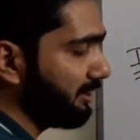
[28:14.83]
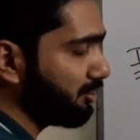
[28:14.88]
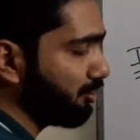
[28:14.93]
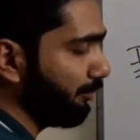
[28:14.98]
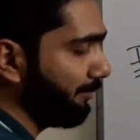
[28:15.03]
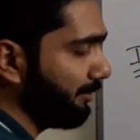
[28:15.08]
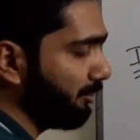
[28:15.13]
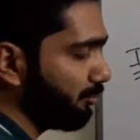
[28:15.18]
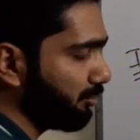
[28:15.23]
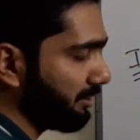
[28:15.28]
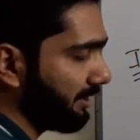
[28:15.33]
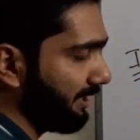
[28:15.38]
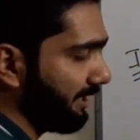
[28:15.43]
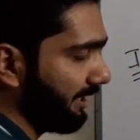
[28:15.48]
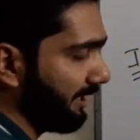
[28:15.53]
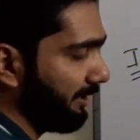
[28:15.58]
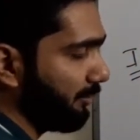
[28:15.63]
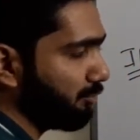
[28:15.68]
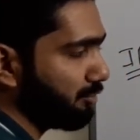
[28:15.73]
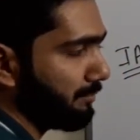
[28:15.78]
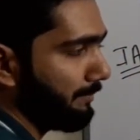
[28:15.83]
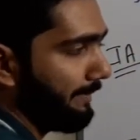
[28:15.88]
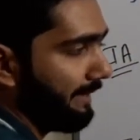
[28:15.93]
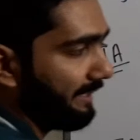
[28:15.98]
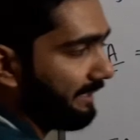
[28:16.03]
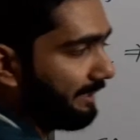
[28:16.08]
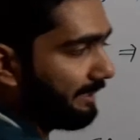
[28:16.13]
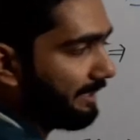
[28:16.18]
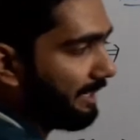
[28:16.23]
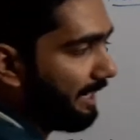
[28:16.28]
जो भी यूज़ करेंगे उस
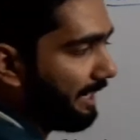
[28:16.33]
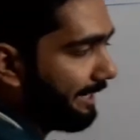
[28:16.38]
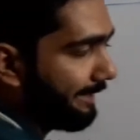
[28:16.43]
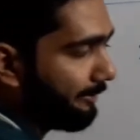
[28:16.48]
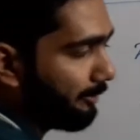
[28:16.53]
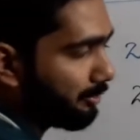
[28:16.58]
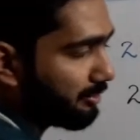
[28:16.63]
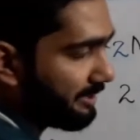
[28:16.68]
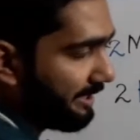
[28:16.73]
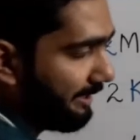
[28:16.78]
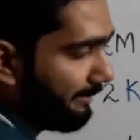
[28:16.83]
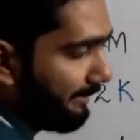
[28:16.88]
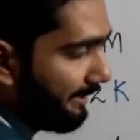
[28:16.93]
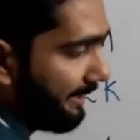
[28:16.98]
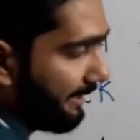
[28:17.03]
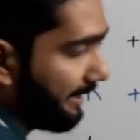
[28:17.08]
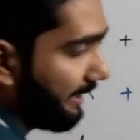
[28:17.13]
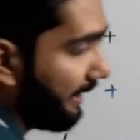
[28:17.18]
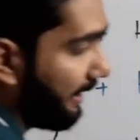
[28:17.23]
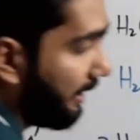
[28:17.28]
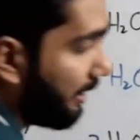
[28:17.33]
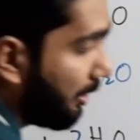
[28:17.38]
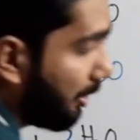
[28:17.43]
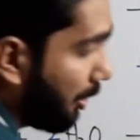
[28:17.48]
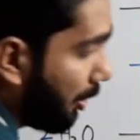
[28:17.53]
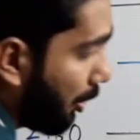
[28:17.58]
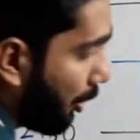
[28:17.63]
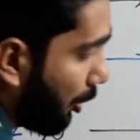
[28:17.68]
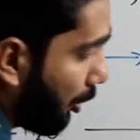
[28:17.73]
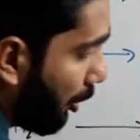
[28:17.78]
मेटल का हाइड्रोक्साइड बनेगा
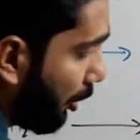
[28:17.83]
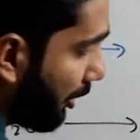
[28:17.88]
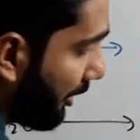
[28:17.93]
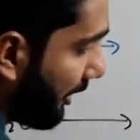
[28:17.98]
और